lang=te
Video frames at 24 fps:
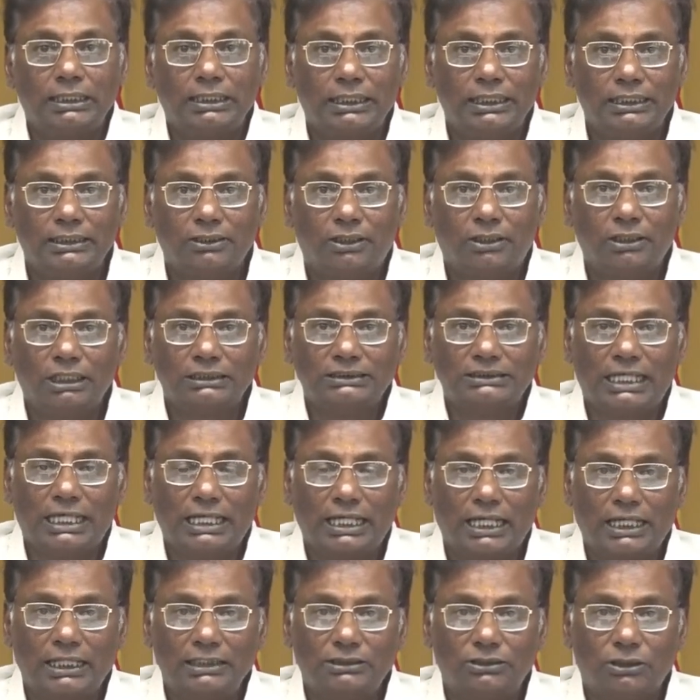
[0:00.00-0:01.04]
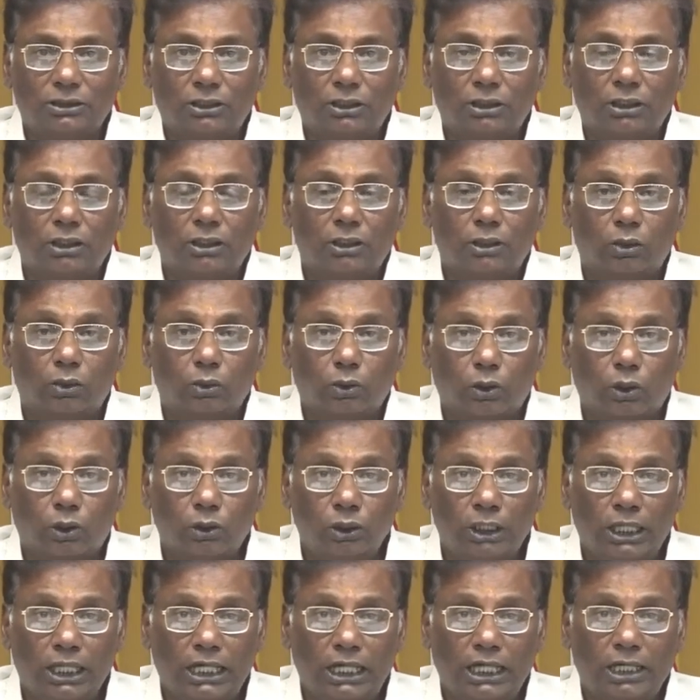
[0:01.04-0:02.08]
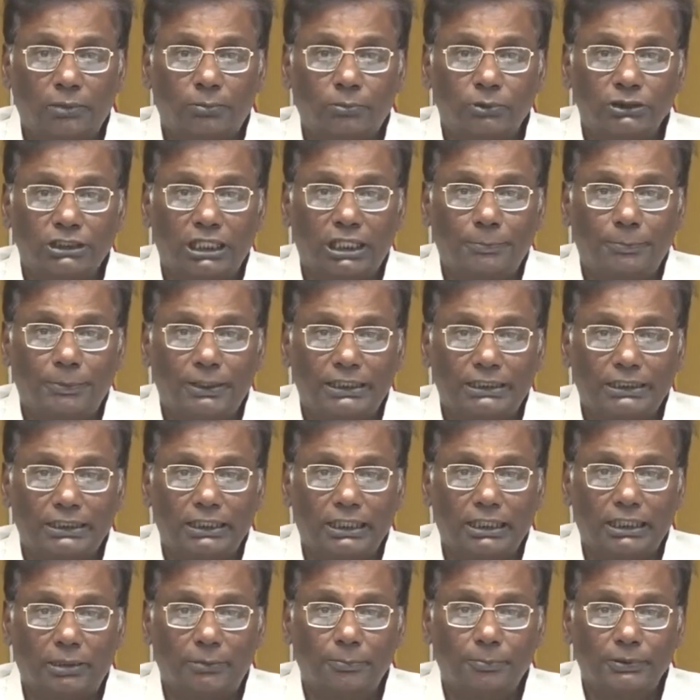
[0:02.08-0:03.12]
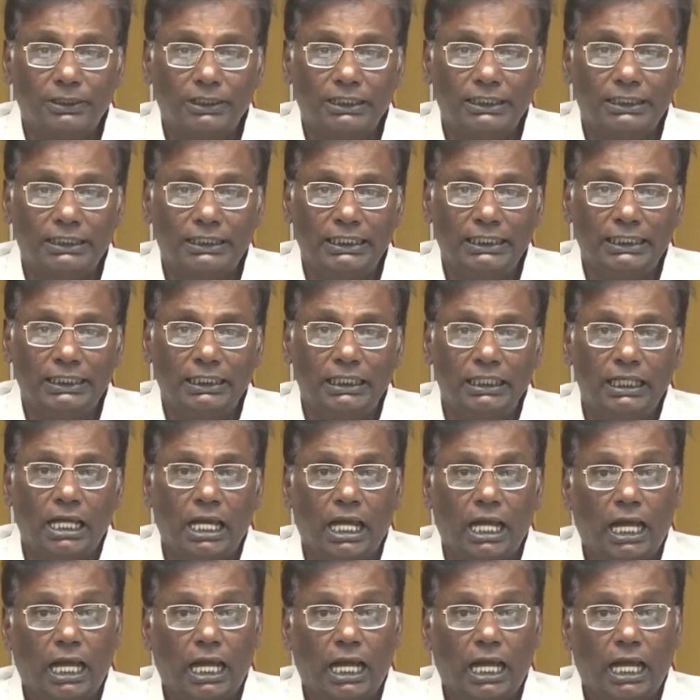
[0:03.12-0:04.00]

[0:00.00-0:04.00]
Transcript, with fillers: ఈ దొంగ సారాయితో రెండేళ్ల ముందర పెట్టిన కంపెనీని